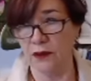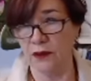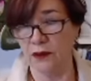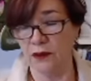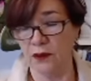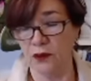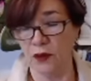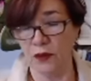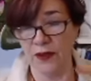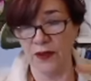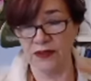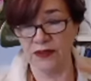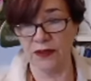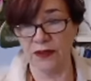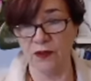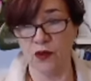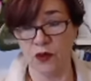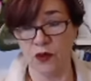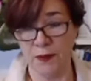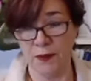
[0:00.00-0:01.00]
lo de esas
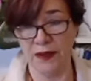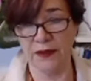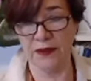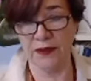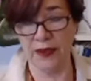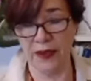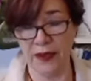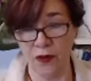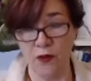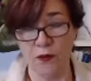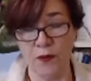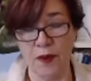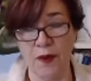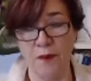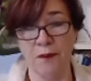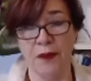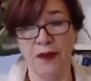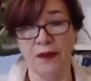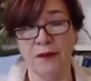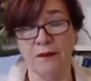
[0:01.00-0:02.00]
tormentas
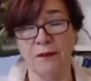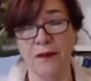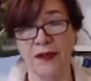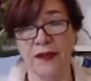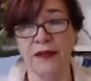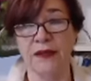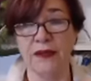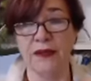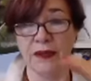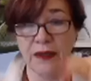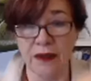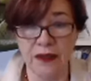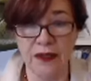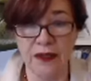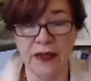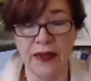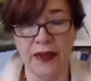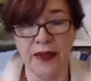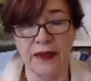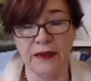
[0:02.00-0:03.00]
geomagnéticas
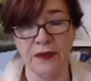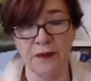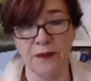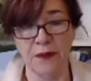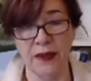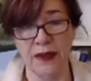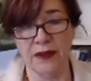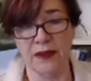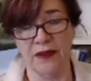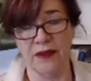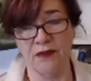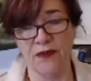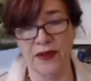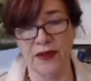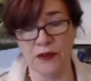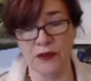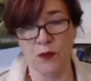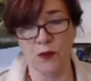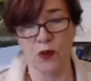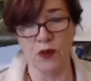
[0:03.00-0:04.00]
en, esta página de
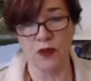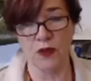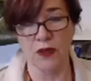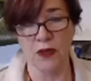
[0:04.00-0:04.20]
Facebook,